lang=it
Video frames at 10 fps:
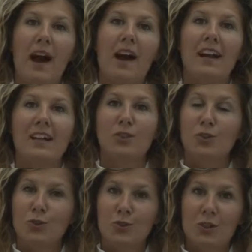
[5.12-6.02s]
branca
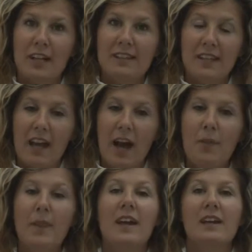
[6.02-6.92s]
dell'odontoiatria
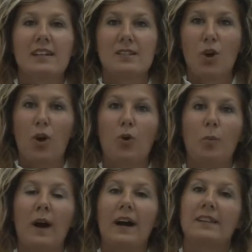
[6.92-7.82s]
che si
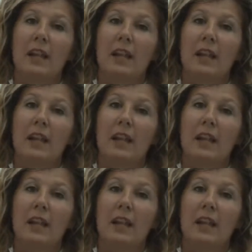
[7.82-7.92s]
occupa